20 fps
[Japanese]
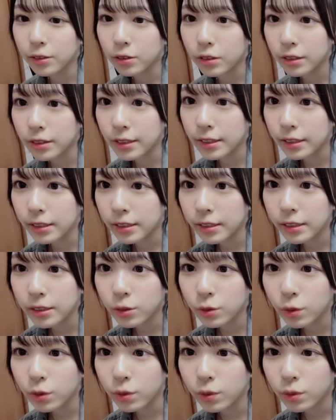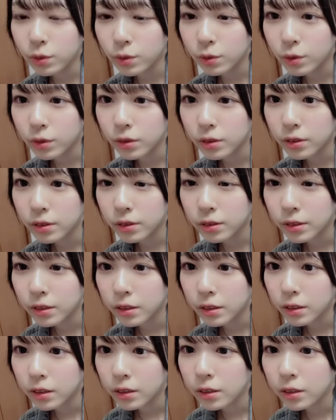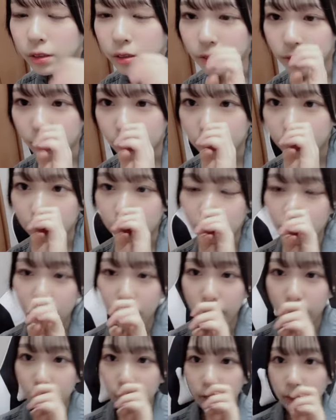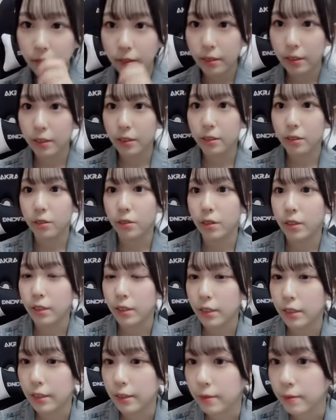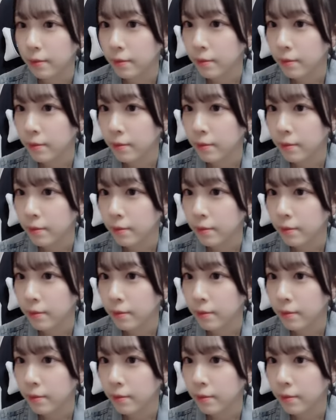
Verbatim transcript: んお疲れありがとうね桜は散るの早い